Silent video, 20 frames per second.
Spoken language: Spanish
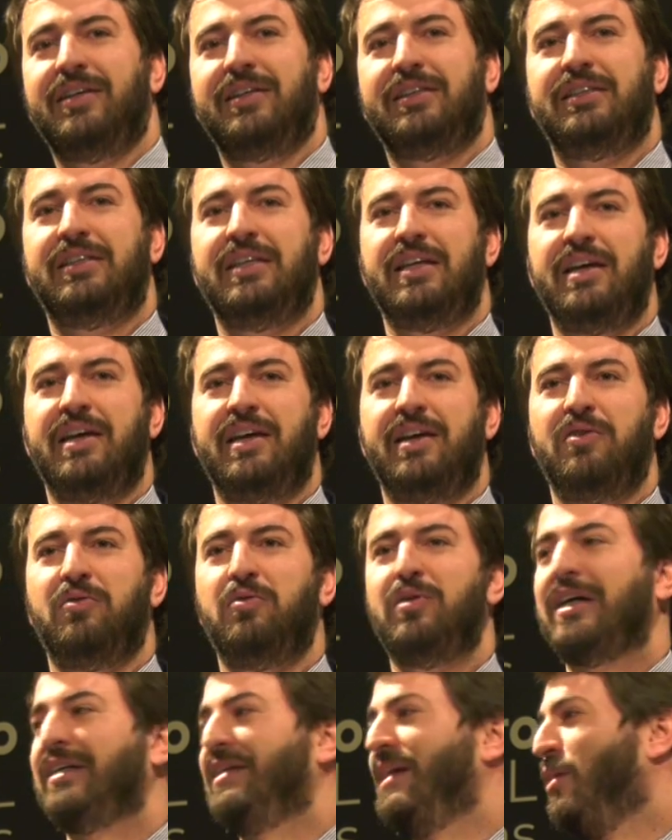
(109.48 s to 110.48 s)
Sin
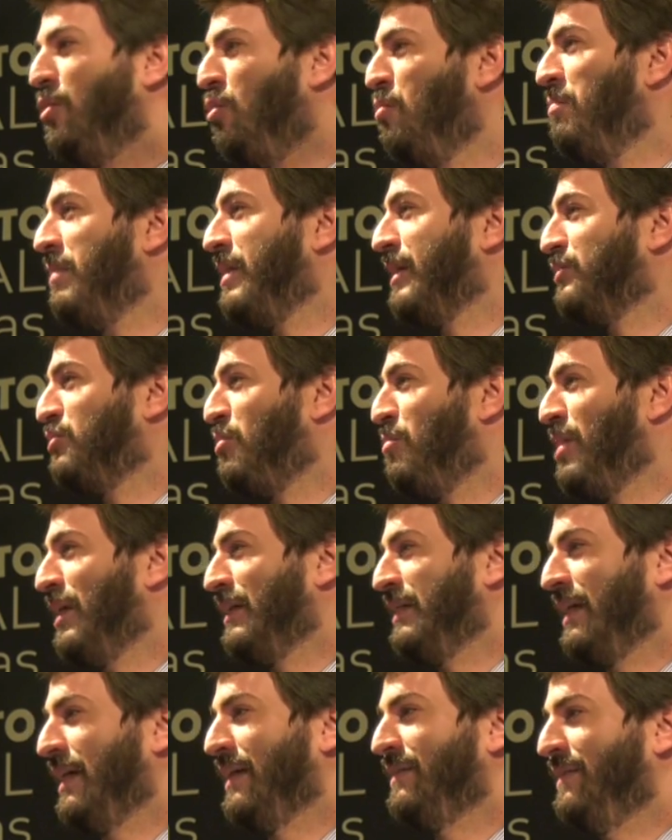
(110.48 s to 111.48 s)
unas legumbres como
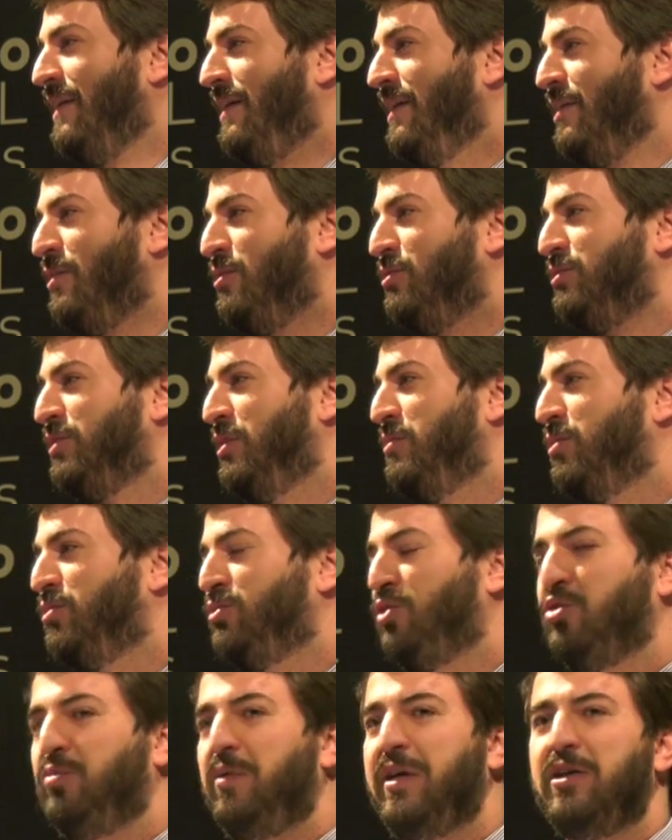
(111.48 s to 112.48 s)
las de Castilla y León, sin
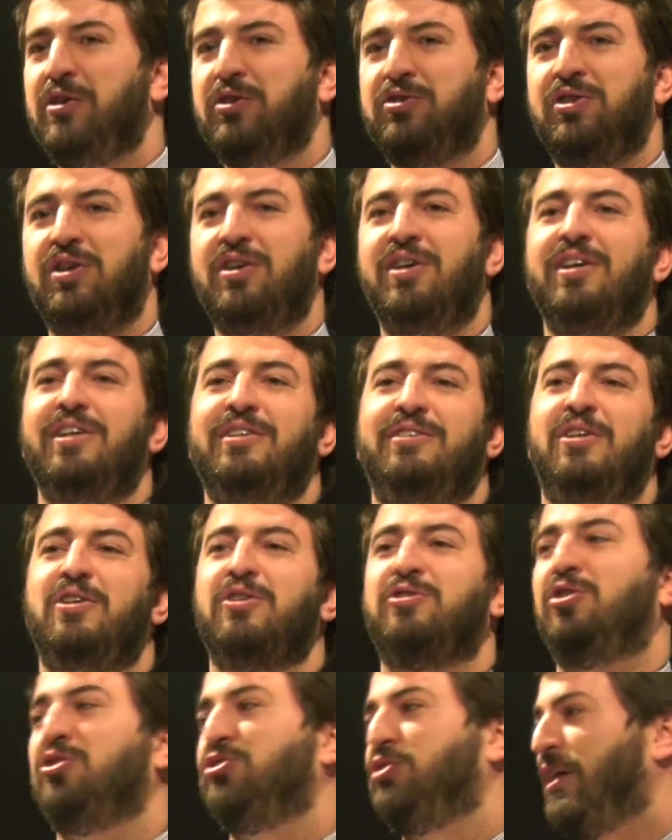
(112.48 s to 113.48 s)
nuestros vinos, sin
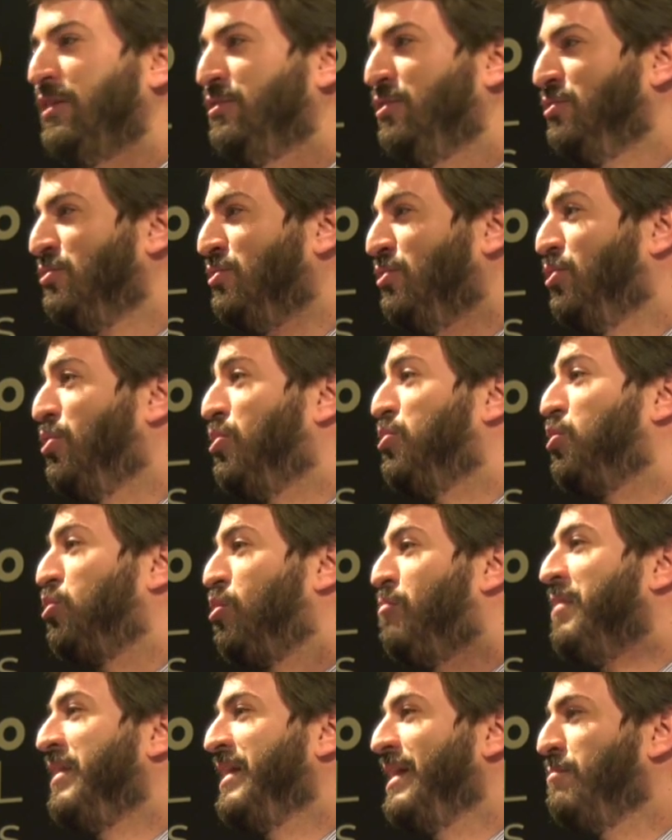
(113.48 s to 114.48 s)
nuestros quesos, no solo no
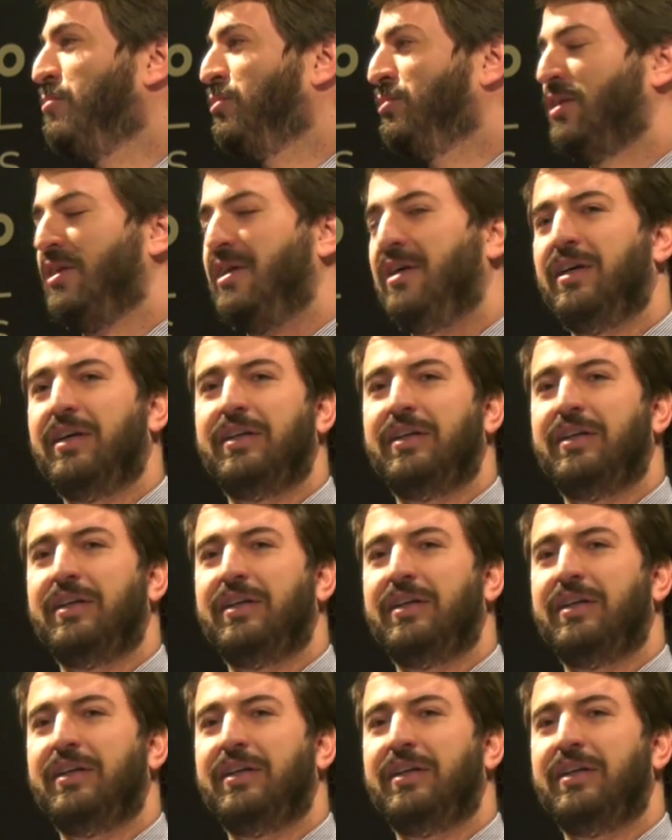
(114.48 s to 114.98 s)
comeríamos,